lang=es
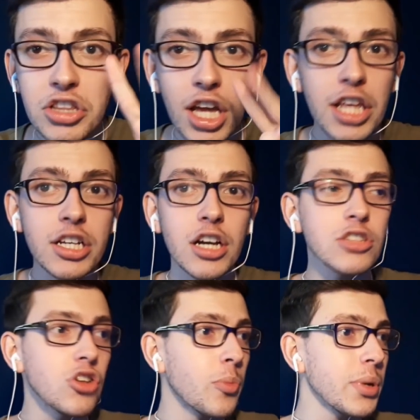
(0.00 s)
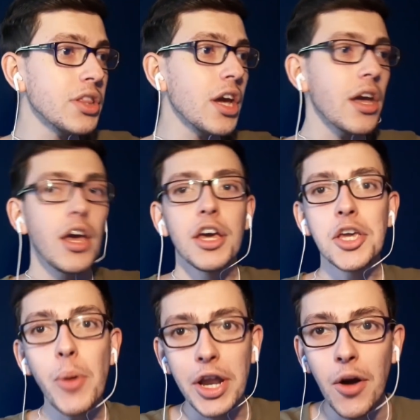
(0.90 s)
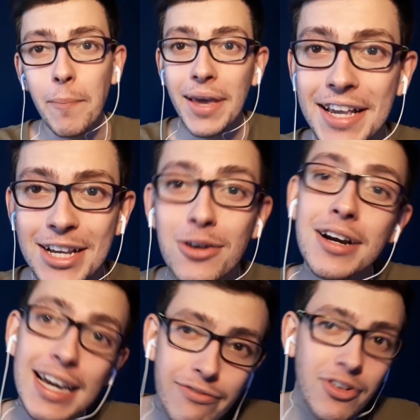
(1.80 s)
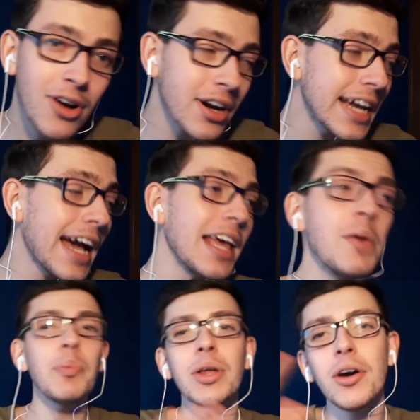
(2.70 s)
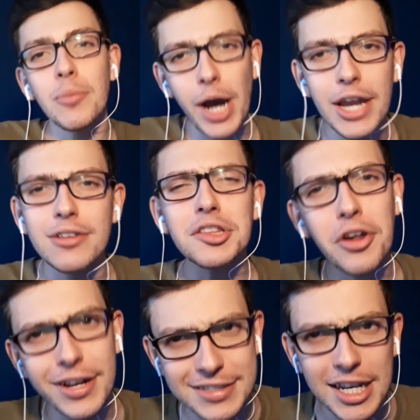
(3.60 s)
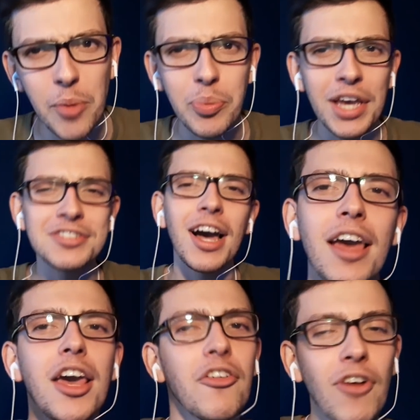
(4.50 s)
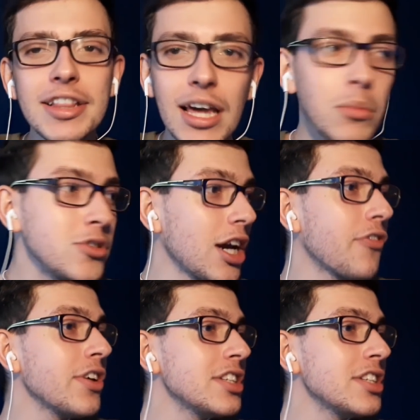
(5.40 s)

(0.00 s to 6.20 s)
de Tarija que sorprende y bueno, México que flojea ahí, pero bueno, esto recién empieza, faltan muchas